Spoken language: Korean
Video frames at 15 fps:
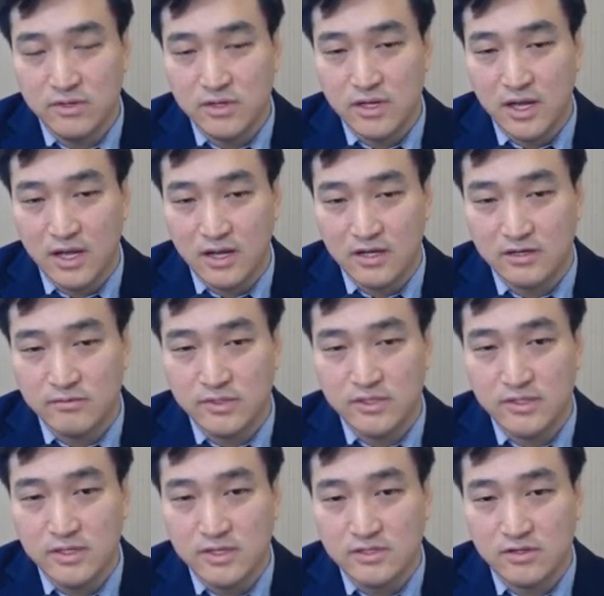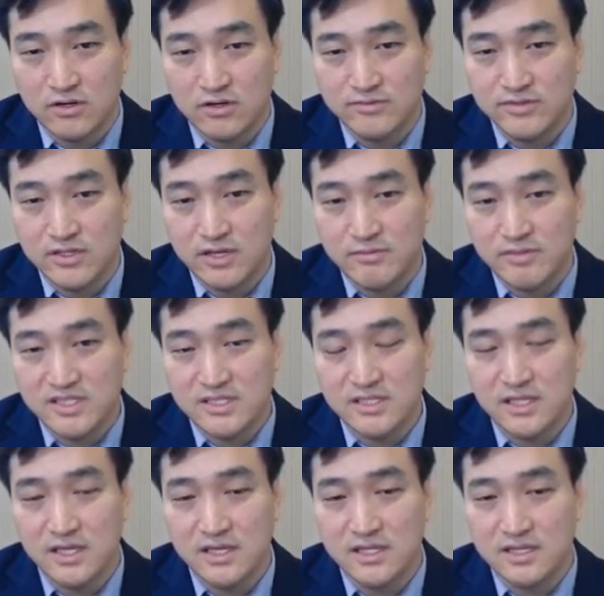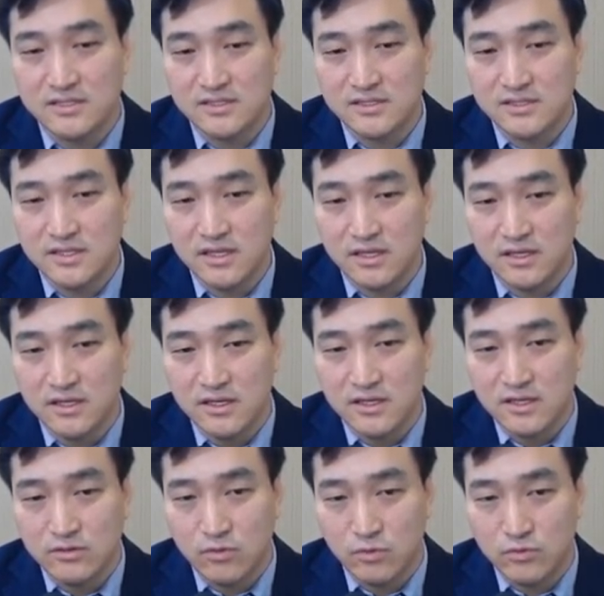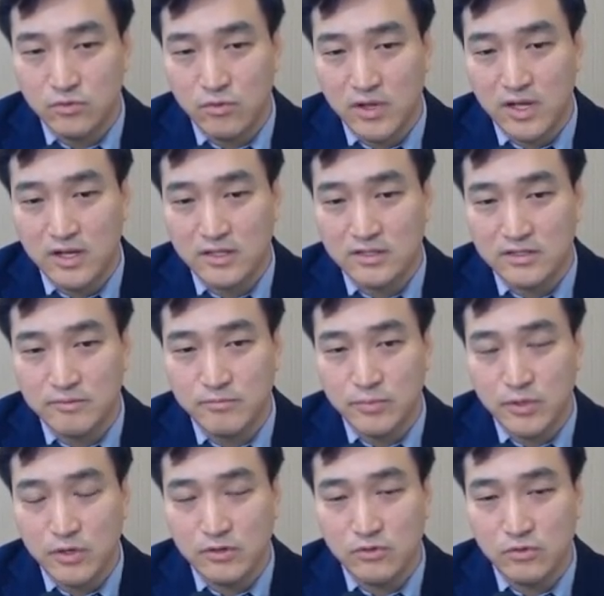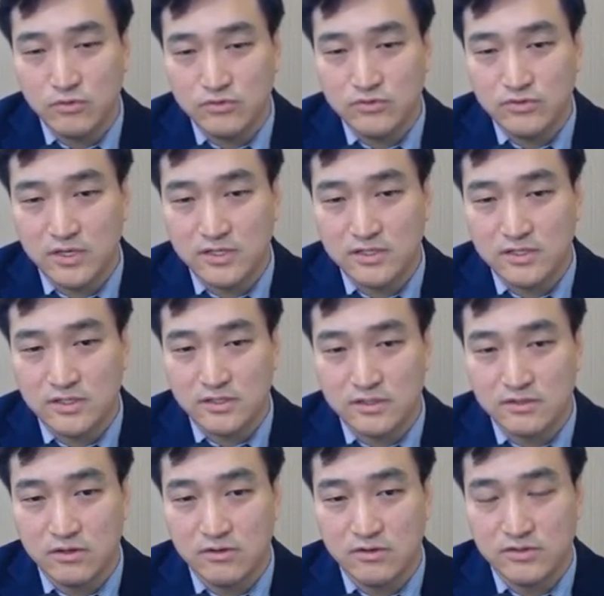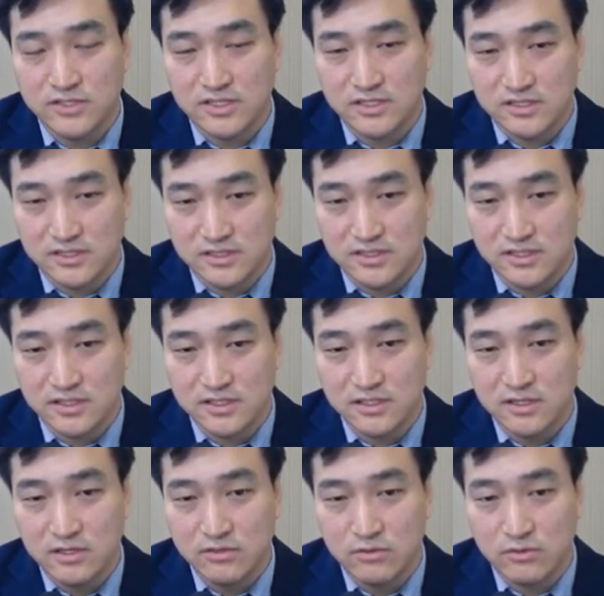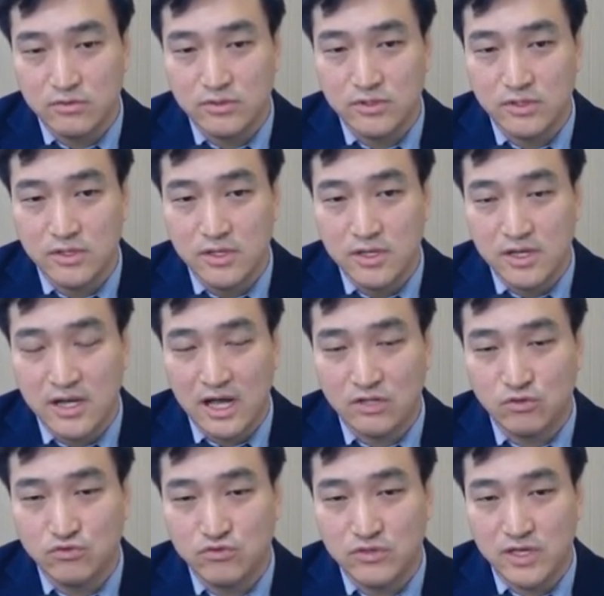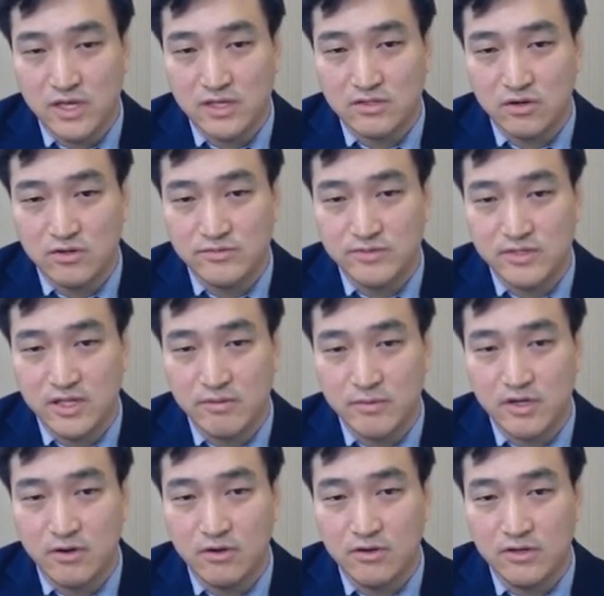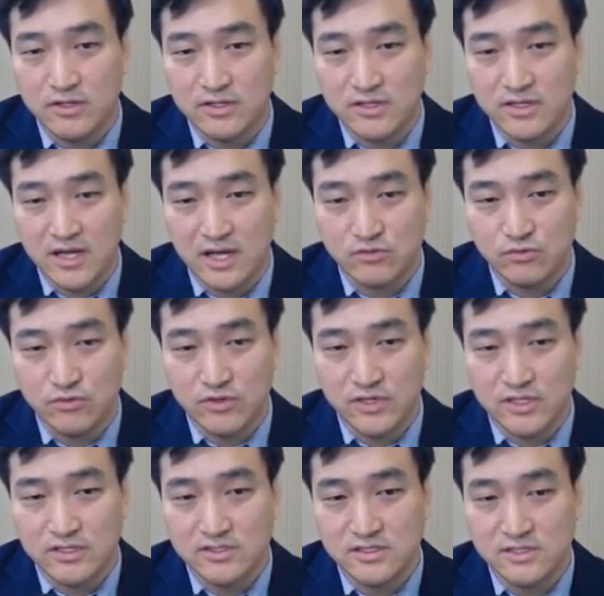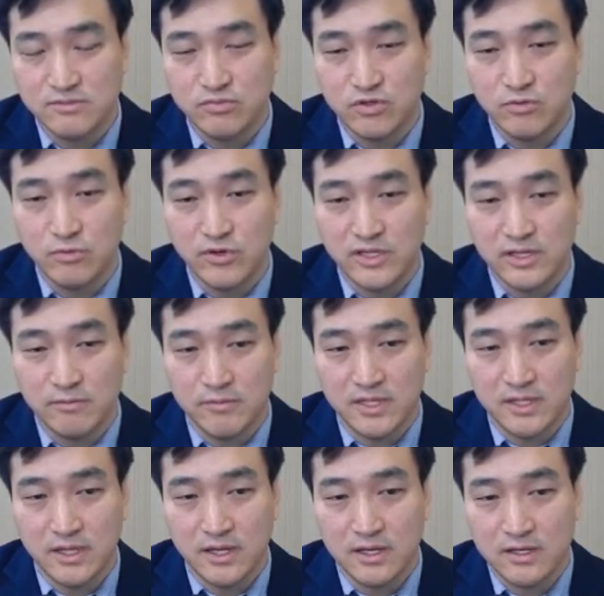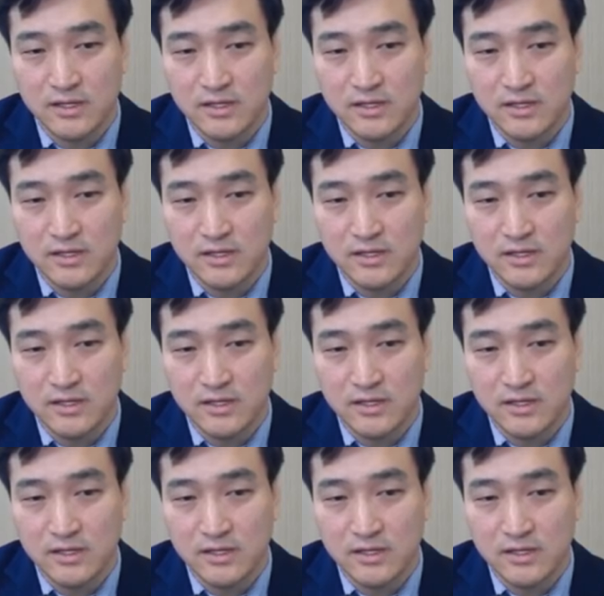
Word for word: 안 그러면 전립선암이 진행이 됐을 때 동통과 같은 뼈 통증 같은 그런 것이 있는지, 또는 가족 중에 전립선암이 걸려있는 가족력이 있는지를 물어보게 됩니다.